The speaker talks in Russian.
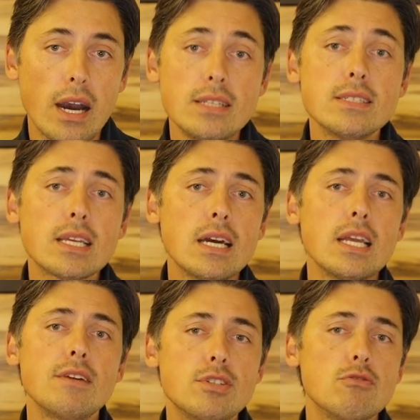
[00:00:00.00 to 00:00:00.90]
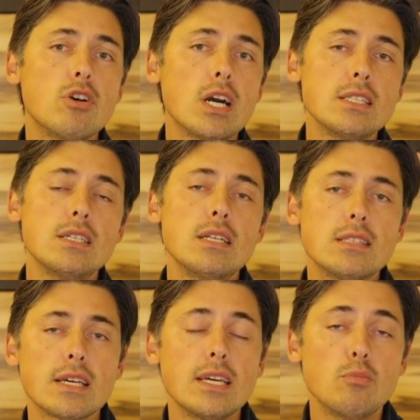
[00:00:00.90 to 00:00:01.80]
Они, скорее всего, хотели
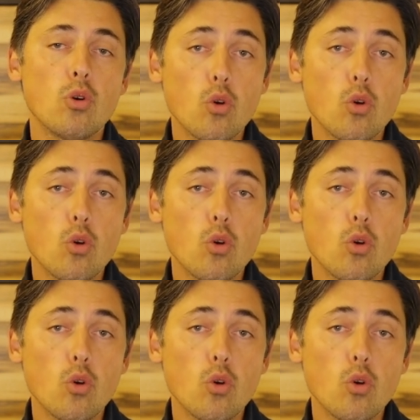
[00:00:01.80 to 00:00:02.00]
таким